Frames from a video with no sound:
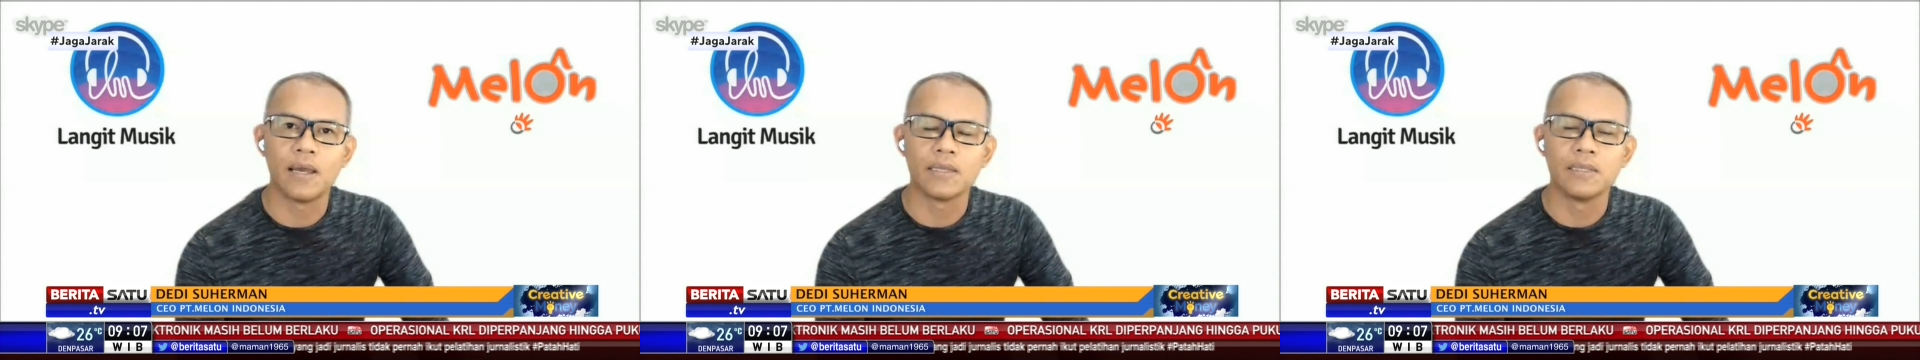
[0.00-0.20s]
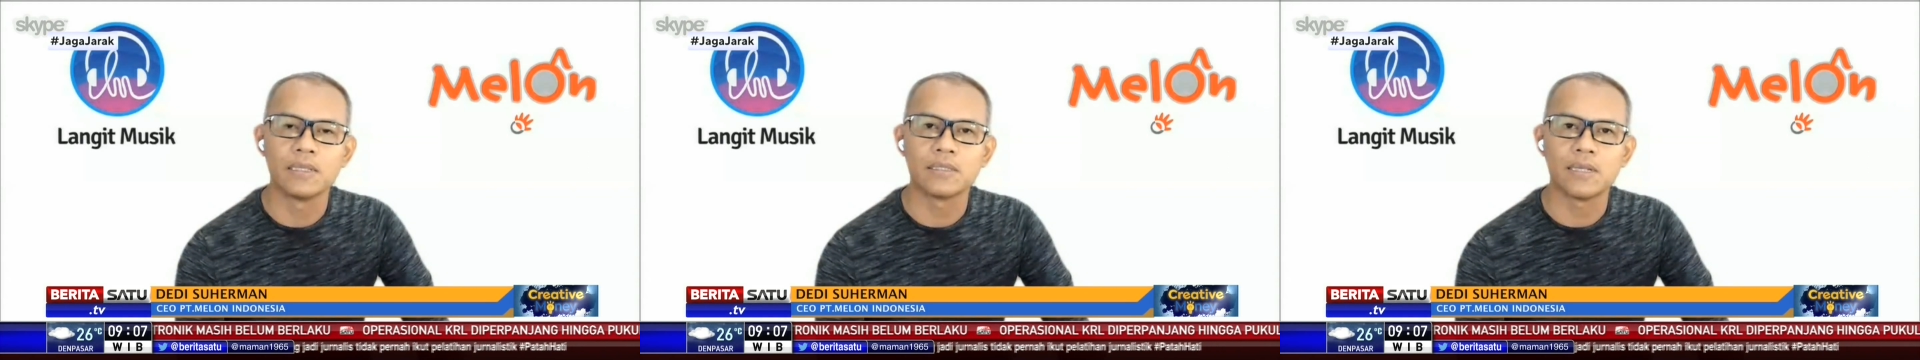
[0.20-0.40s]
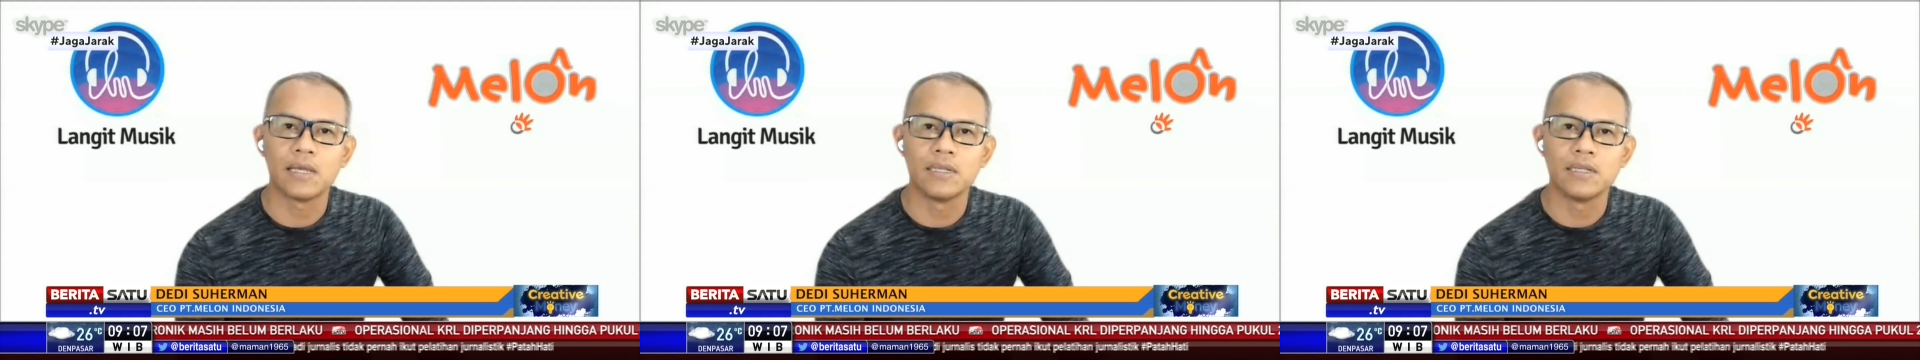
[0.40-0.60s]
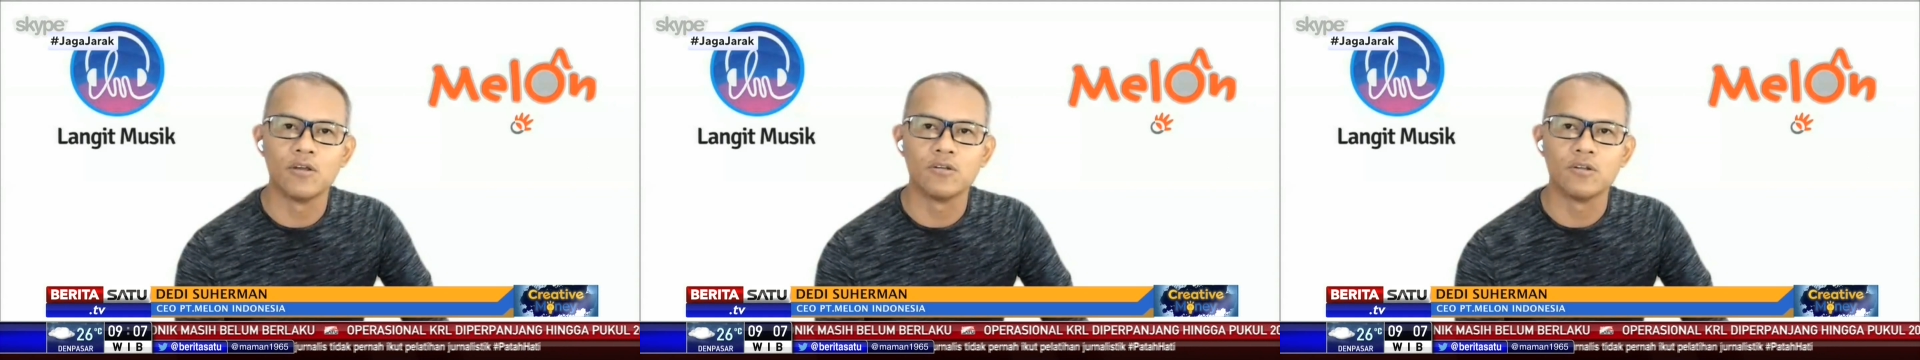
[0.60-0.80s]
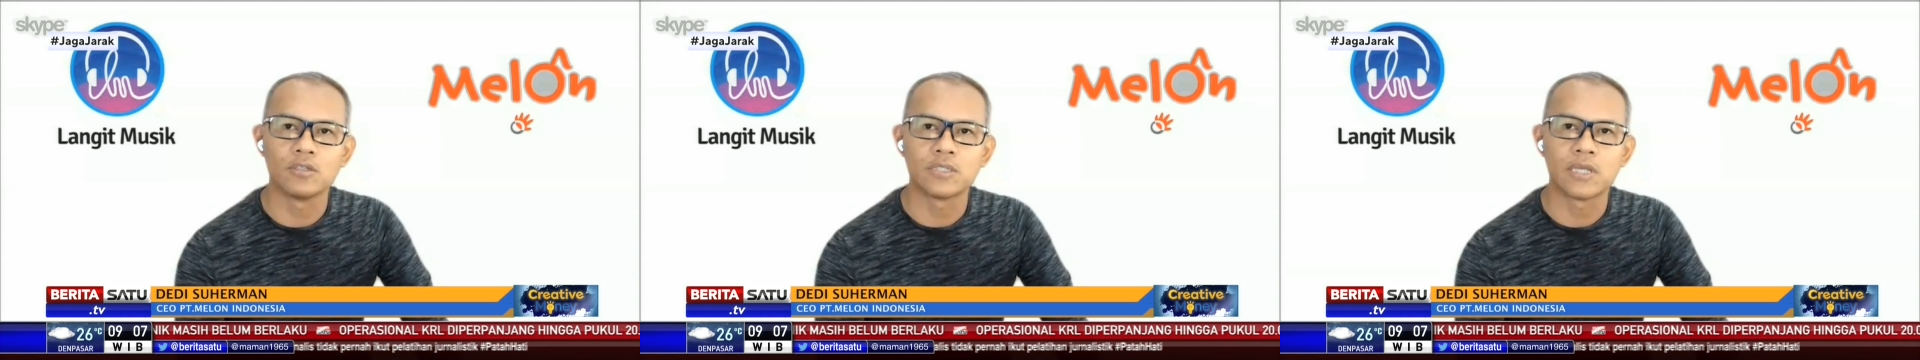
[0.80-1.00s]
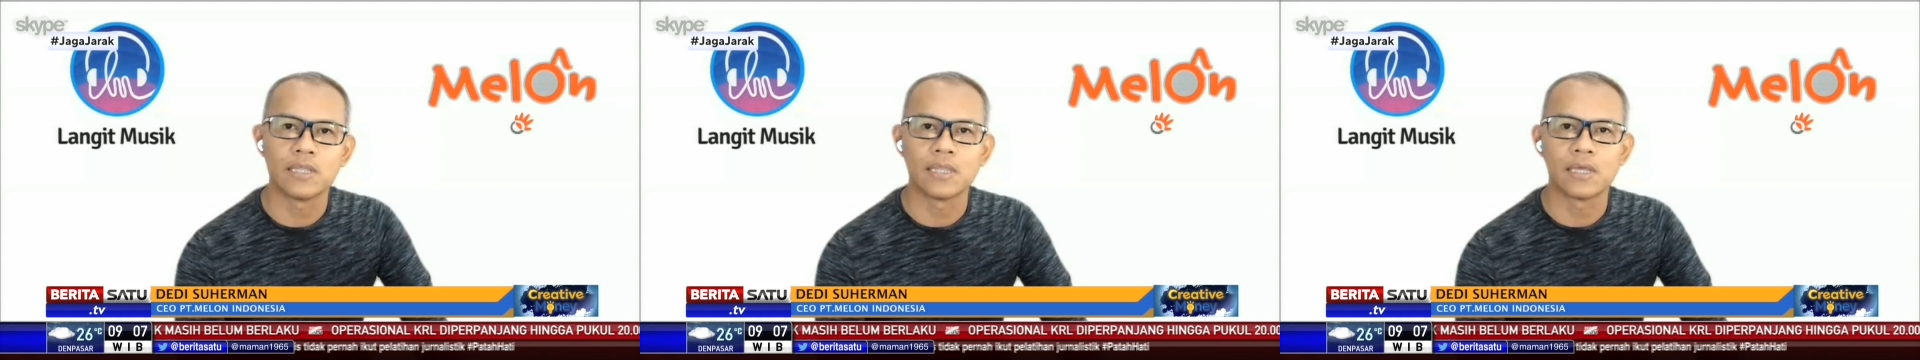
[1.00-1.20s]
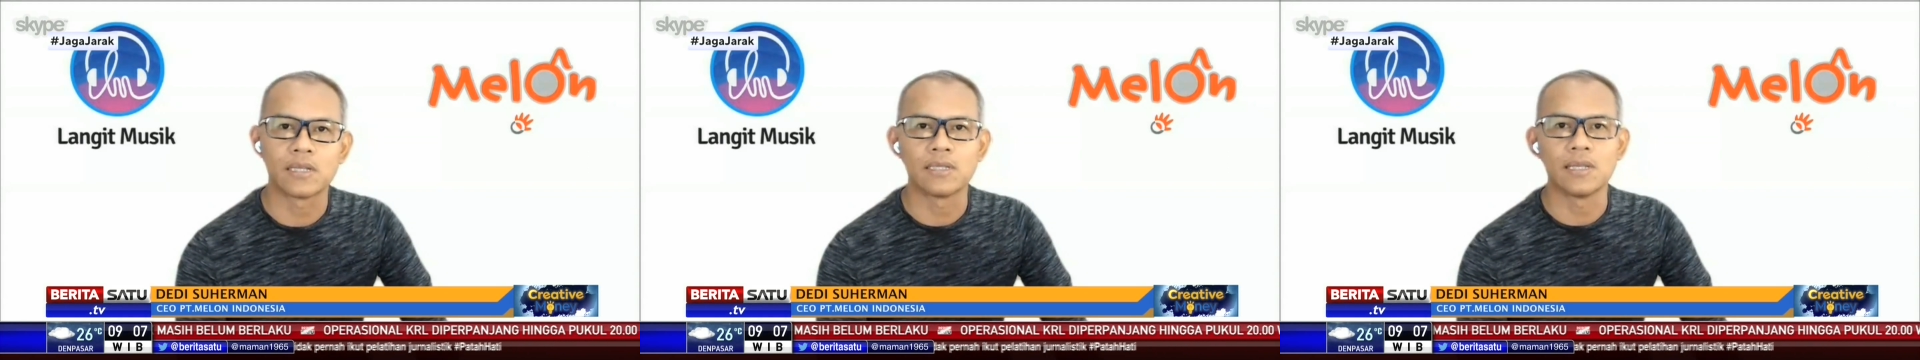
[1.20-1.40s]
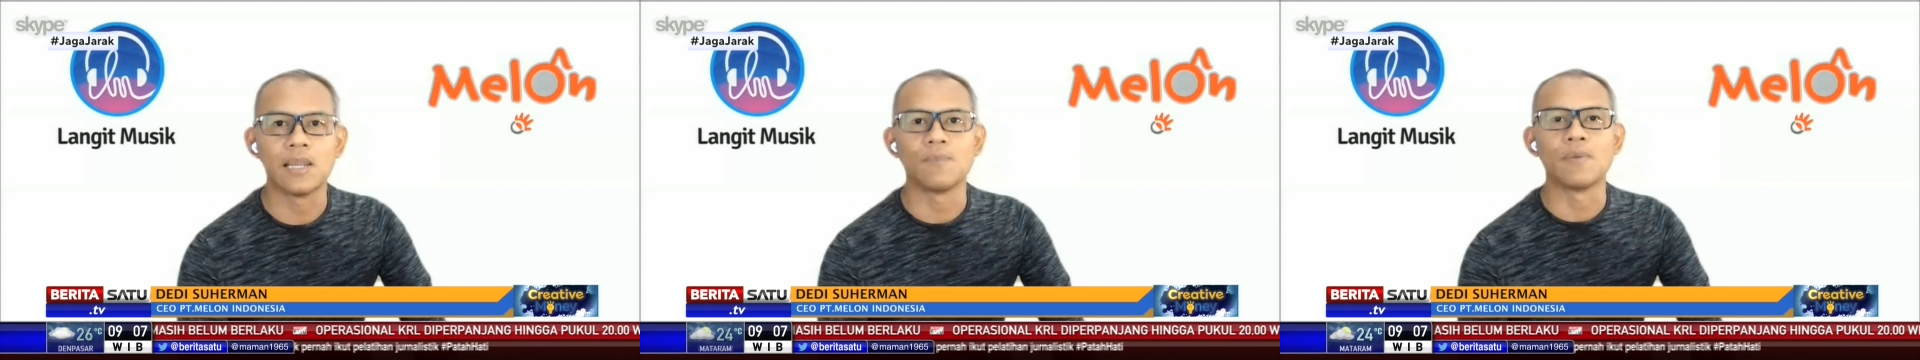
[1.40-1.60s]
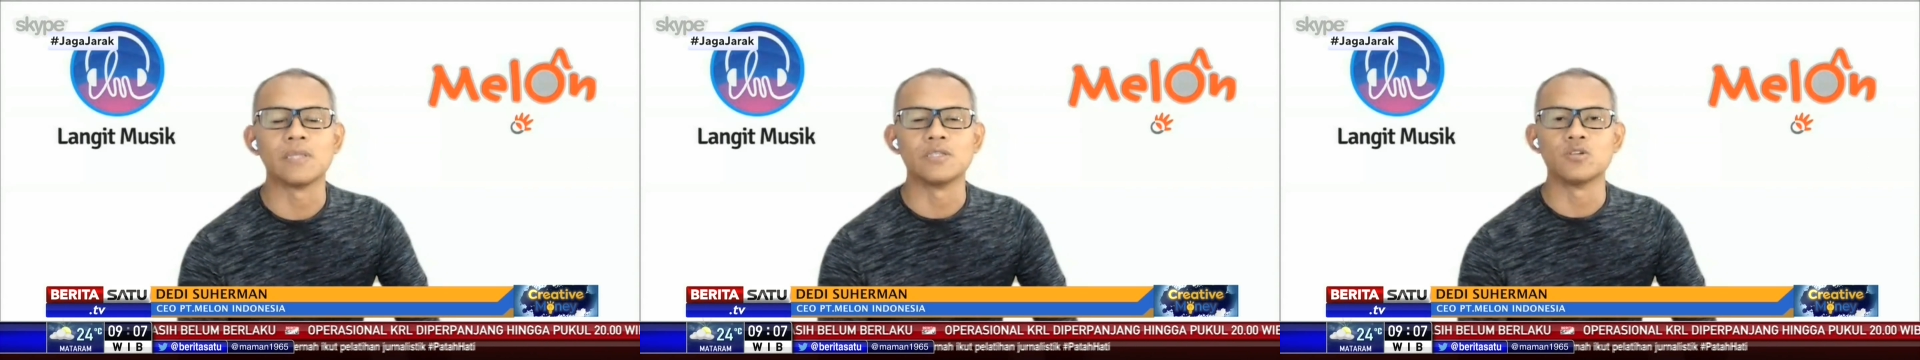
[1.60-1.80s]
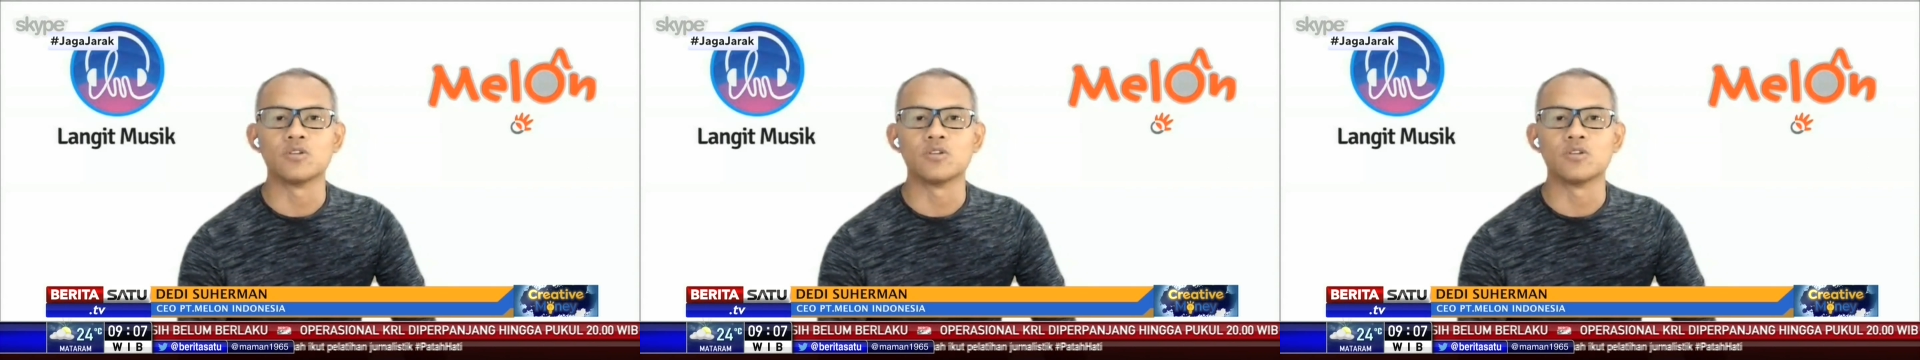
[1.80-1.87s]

ini telah didownload sekitar 8